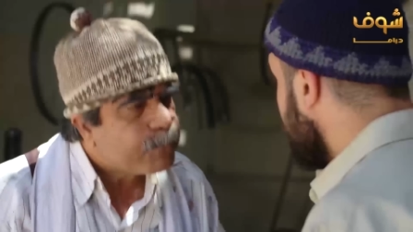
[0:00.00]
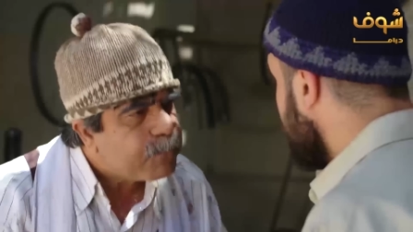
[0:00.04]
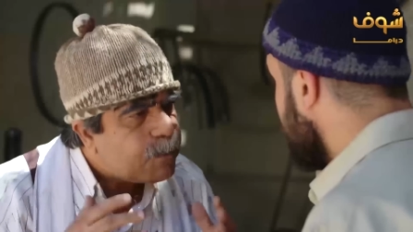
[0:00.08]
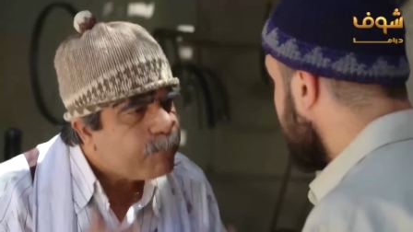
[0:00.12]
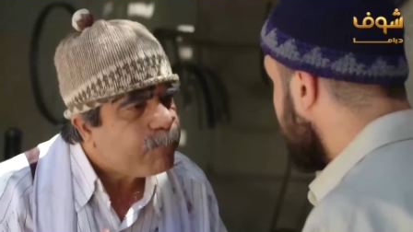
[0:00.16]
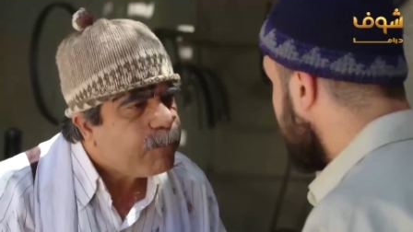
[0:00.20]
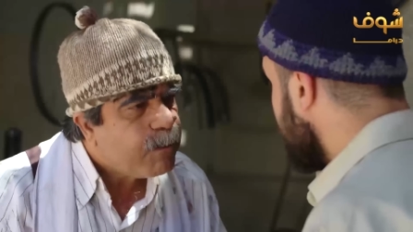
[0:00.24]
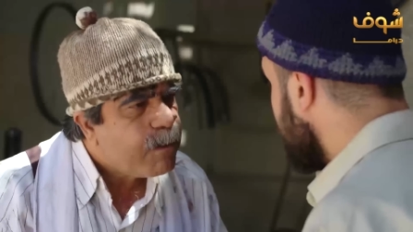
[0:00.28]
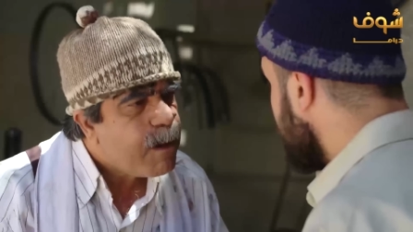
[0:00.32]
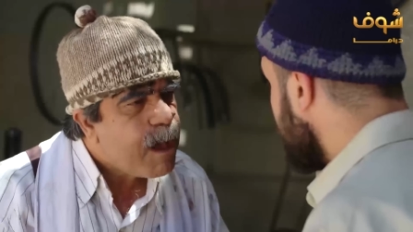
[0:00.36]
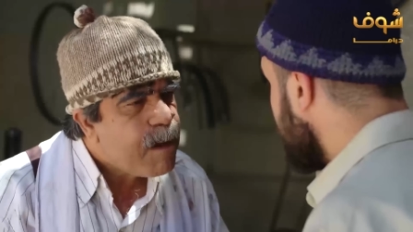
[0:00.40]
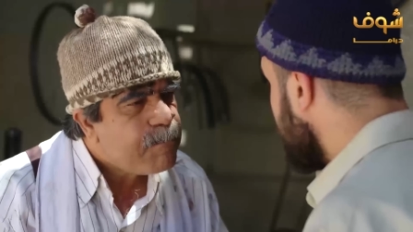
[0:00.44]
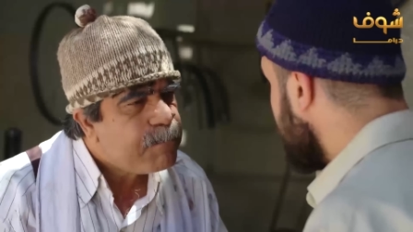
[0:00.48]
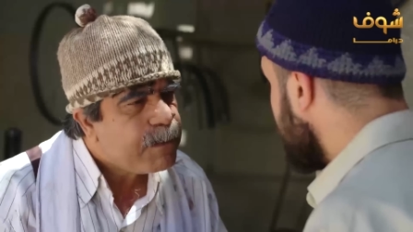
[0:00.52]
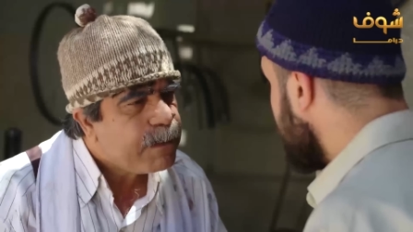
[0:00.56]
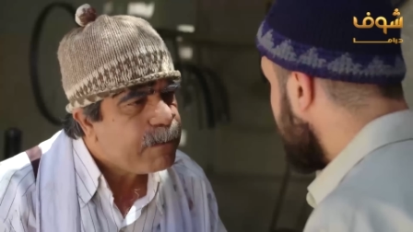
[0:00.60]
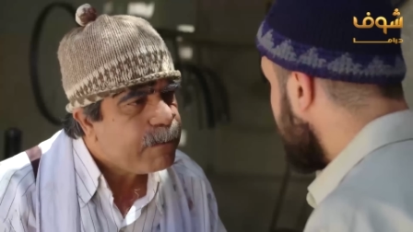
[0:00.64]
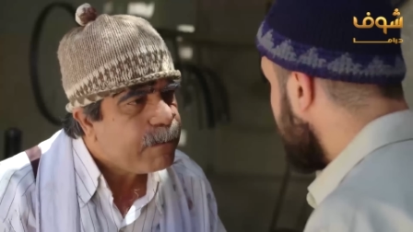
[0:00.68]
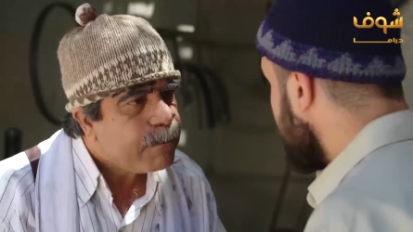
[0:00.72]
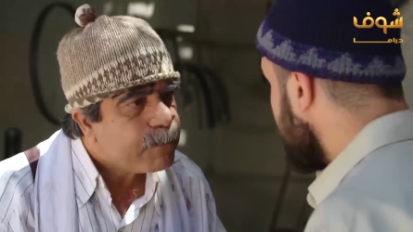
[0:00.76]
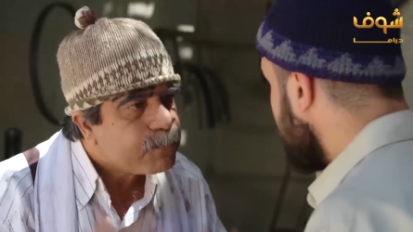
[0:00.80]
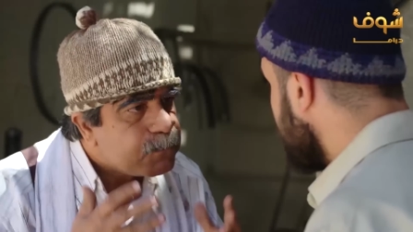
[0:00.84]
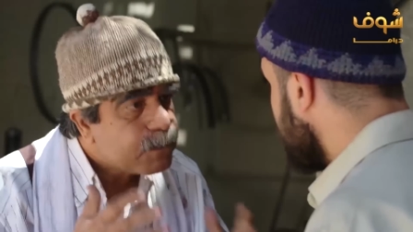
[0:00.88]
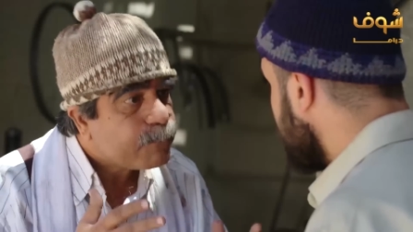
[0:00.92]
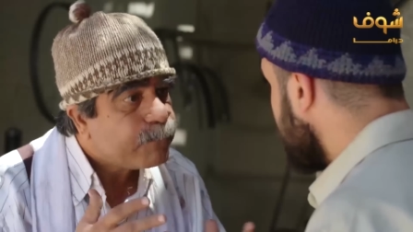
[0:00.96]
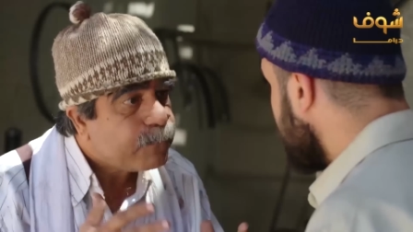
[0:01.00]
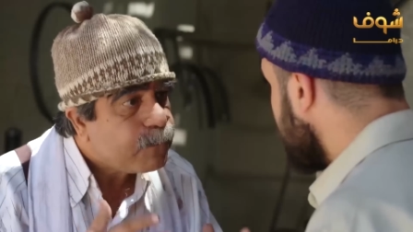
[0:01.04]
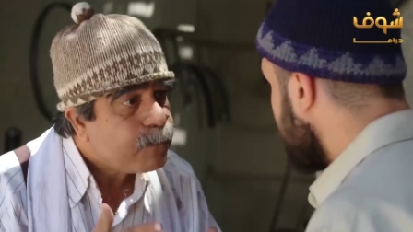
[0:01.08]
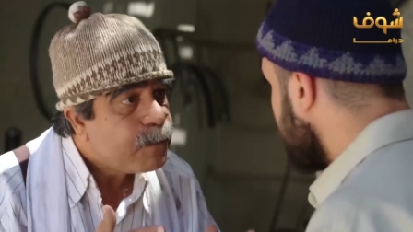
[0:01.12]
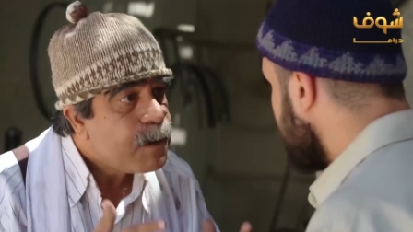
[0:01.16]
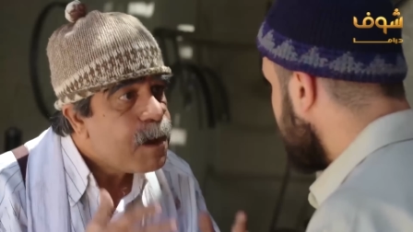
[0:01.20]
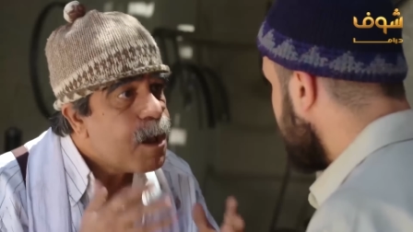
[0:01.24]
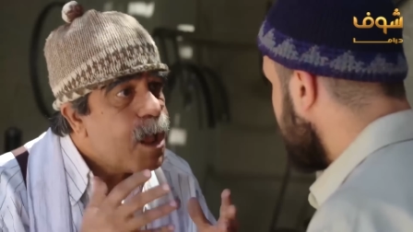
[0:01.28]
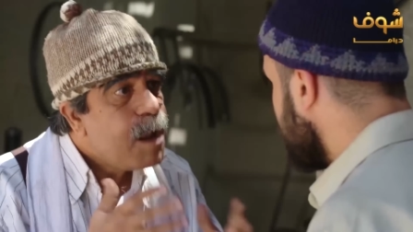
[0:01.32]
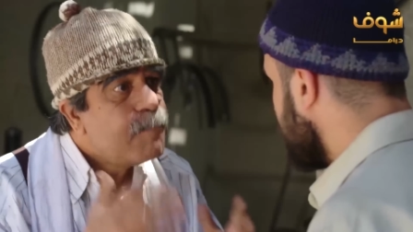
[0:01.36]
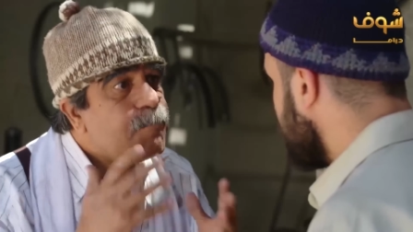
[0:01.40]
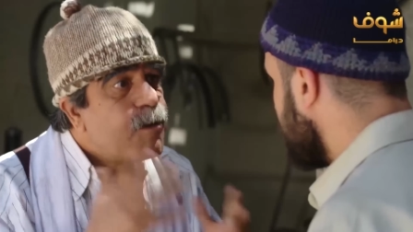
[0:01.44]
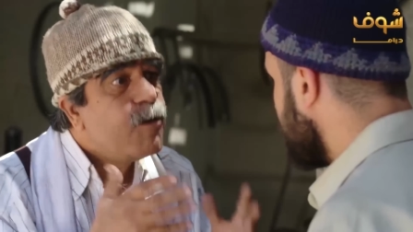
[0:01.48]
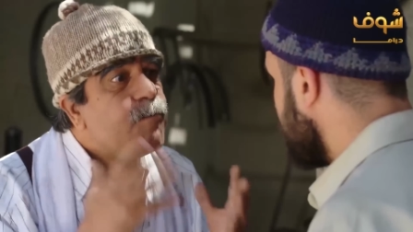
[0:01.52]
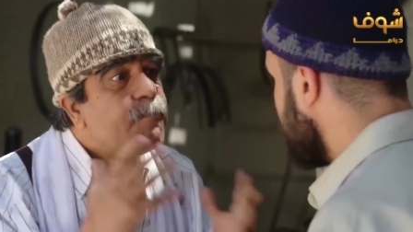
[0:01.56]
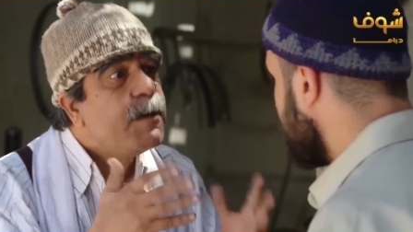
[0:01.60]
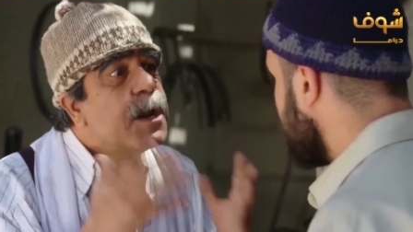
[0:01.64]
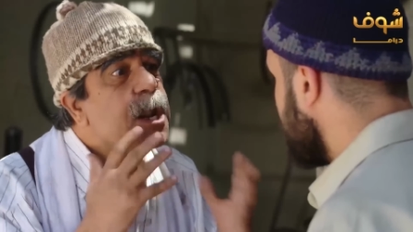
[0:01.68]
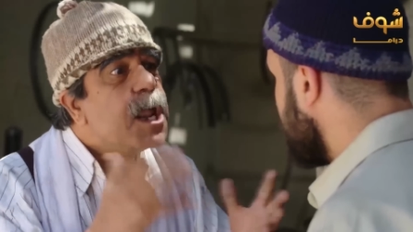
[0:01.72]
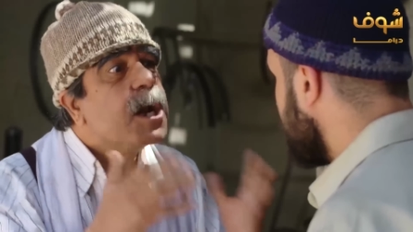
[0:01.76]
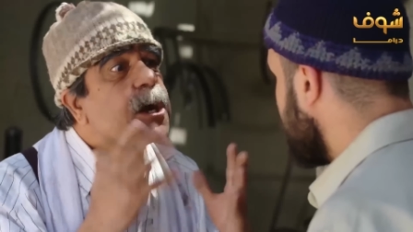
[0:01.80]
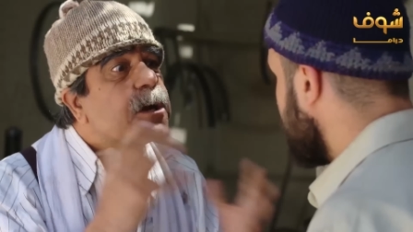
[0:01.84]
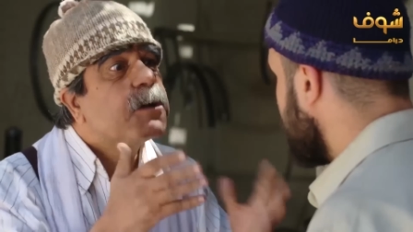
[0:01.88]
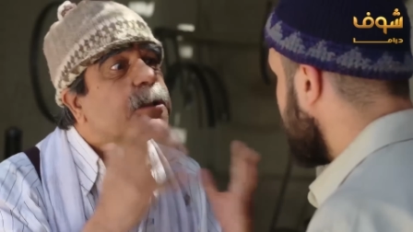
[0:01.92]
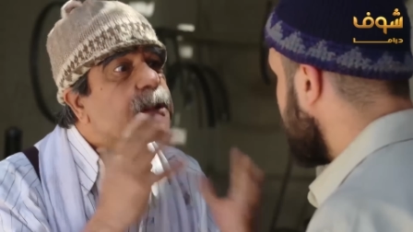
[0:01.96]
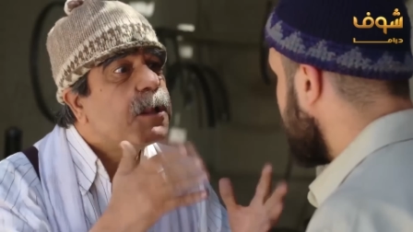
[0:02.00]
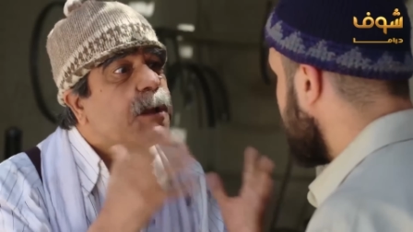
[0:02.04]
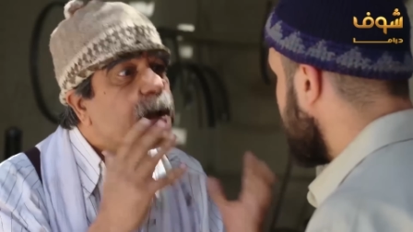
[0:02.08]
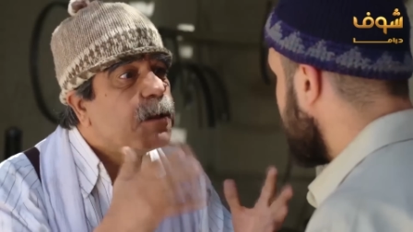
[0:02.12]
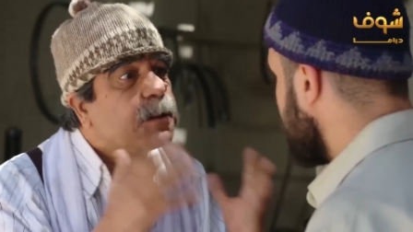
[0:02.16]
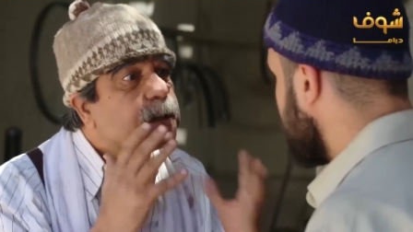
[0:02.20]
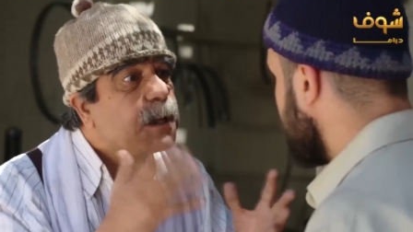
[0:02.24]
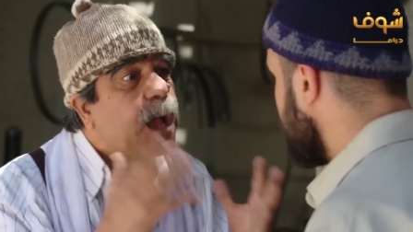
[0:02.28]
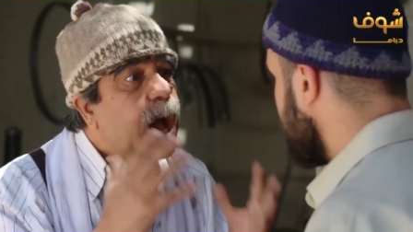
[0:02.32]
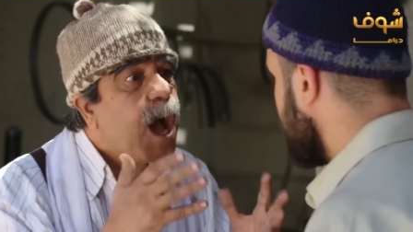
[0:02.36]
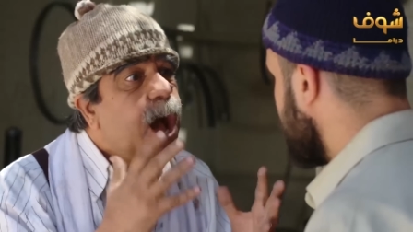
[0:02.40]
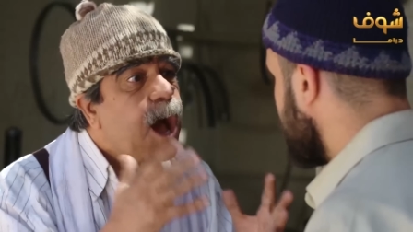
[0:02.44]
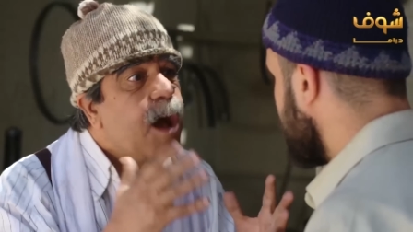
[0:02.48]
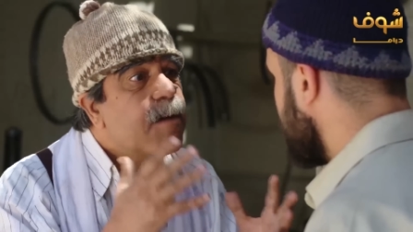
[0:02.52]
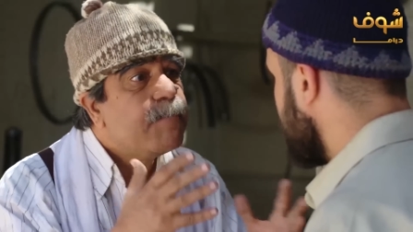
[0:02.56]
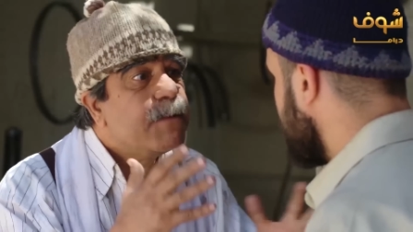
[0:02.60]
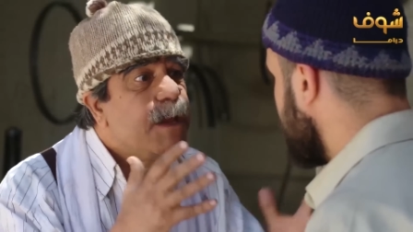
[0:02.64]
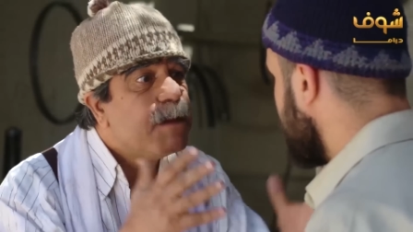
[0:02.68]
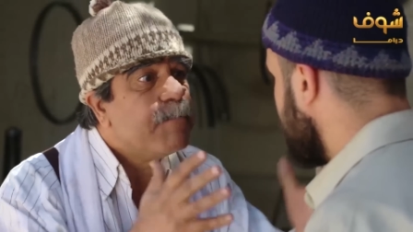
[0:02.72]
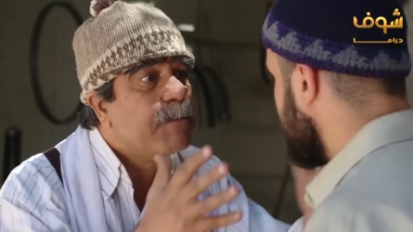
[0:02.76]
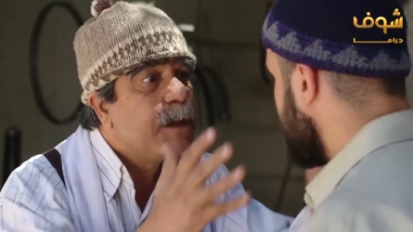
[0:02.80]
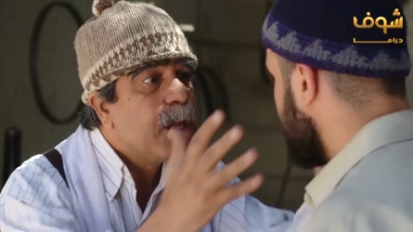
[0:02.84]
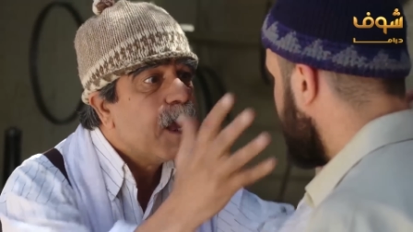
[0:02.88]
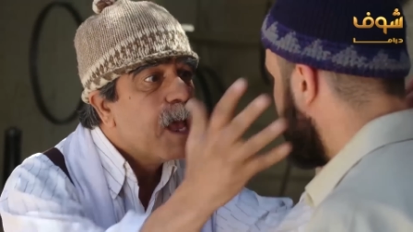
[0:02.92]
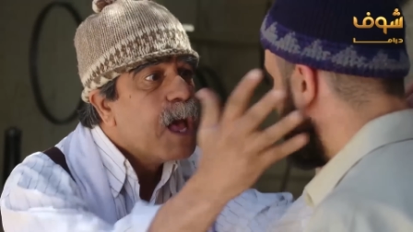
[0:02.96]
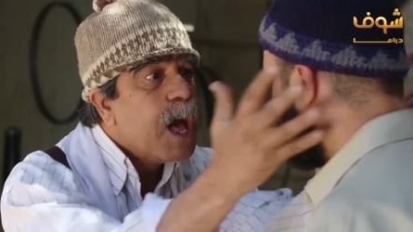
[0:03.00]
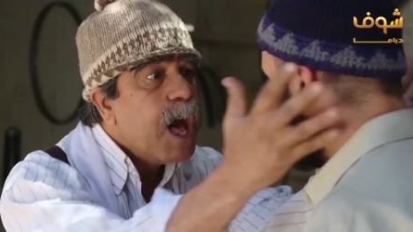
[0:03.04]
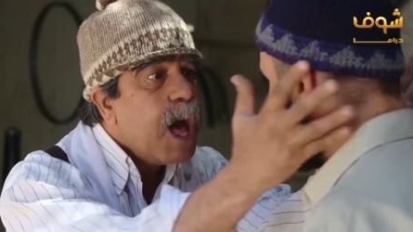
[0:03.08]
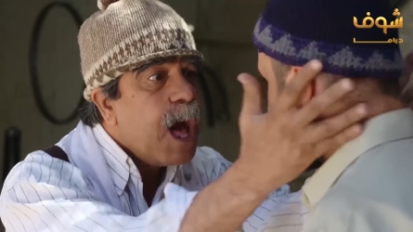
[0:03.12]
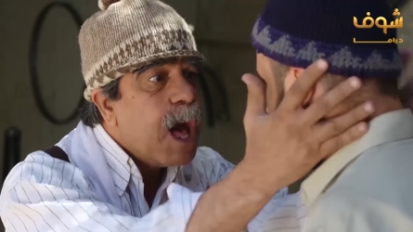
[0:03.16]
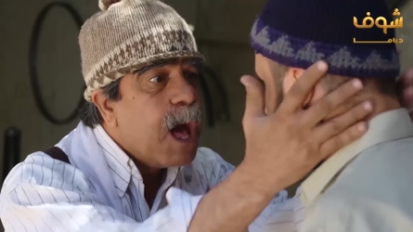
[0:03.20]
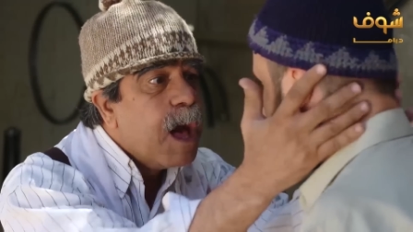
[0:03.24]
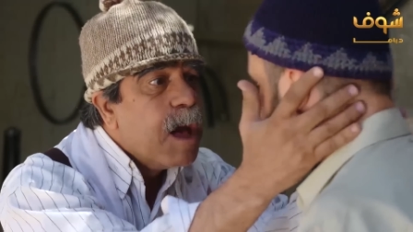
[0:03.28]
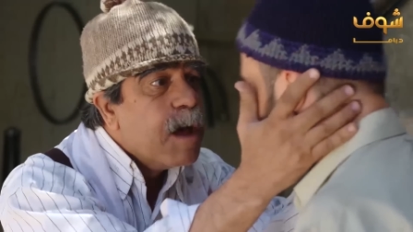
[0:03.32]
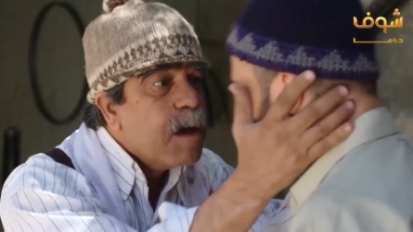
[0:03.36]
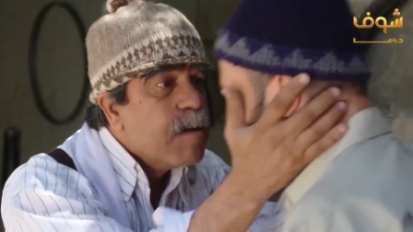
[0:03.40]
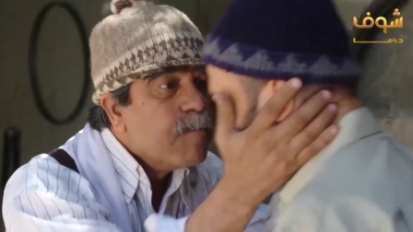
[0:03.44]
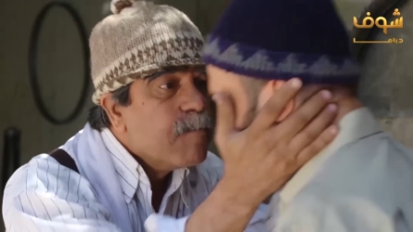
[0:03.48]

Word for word: صفلوا يا بي صفلوا المهم انك طلعت يا حبيبي آه.